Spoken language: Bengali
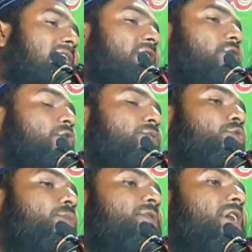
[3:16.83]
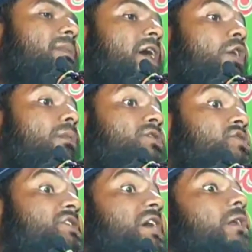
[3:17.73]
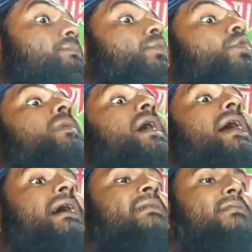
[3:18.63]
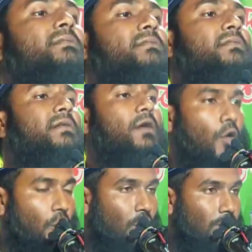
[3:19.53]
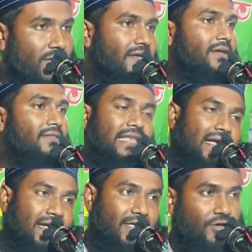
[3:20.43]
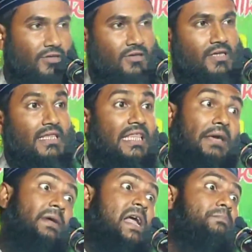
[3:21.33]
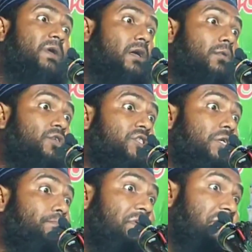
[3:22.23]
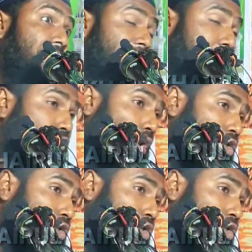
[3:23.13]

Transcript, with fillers: তাহলে তুমি নবীকে ভালোবাসো এটার প্রমাণ হবে তার আগে নয় এবার আপনাকে বলছি পৃথিবীর